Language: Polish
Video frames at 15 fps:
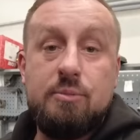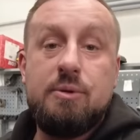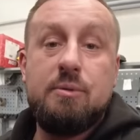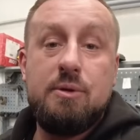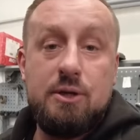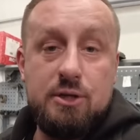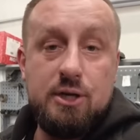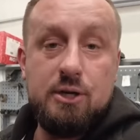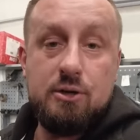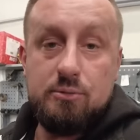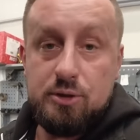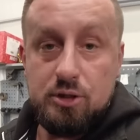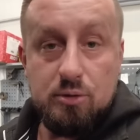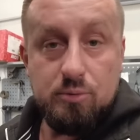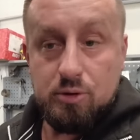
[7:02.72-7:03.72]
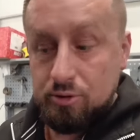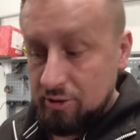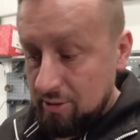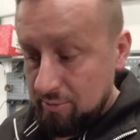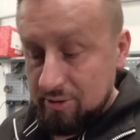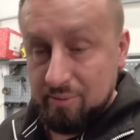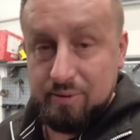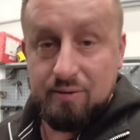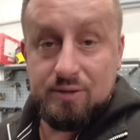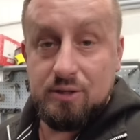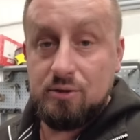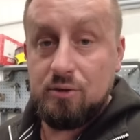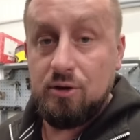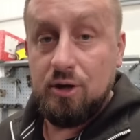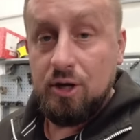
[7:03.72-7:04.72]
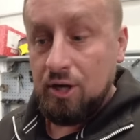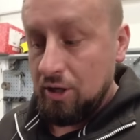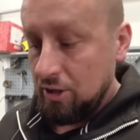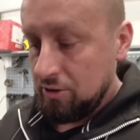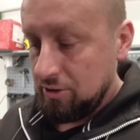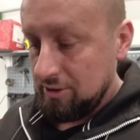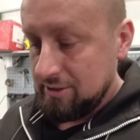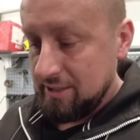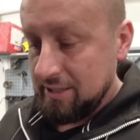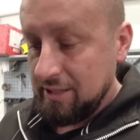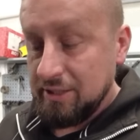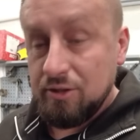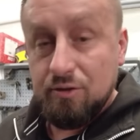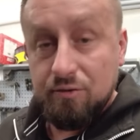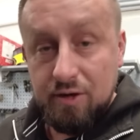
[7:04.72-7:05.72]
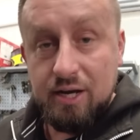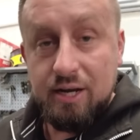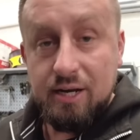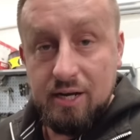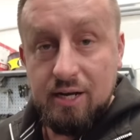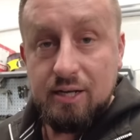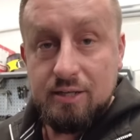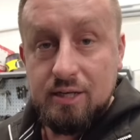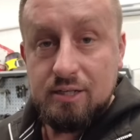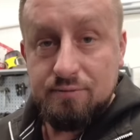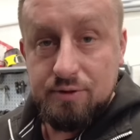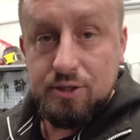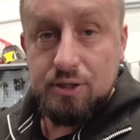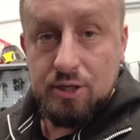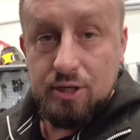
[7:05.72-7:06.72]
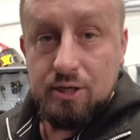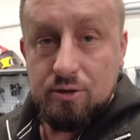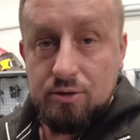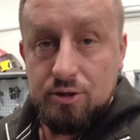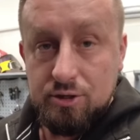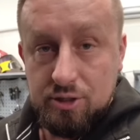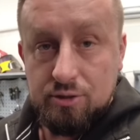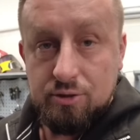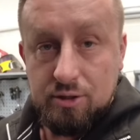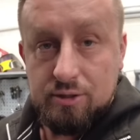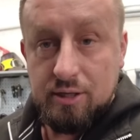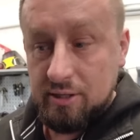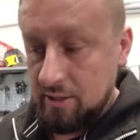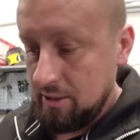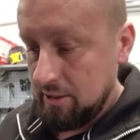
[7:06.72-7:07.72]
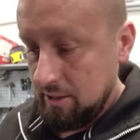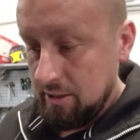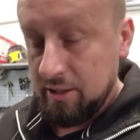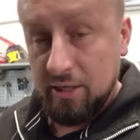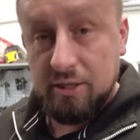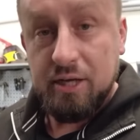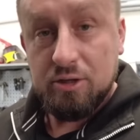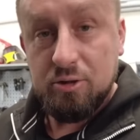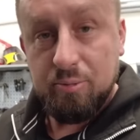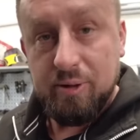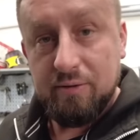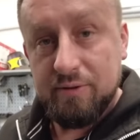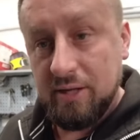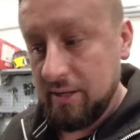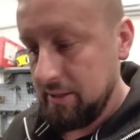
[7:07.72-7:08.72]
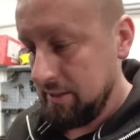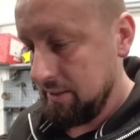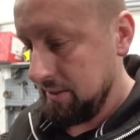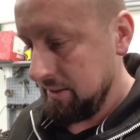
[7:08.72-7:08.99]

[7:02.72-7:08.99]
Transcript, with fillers: Odepniemy jeszcze jakąś inną kostkę, bo naprawdę to, to jest takie niedowiary, ale teraz widzicie na oczy, że to jednak, jednak to prawda.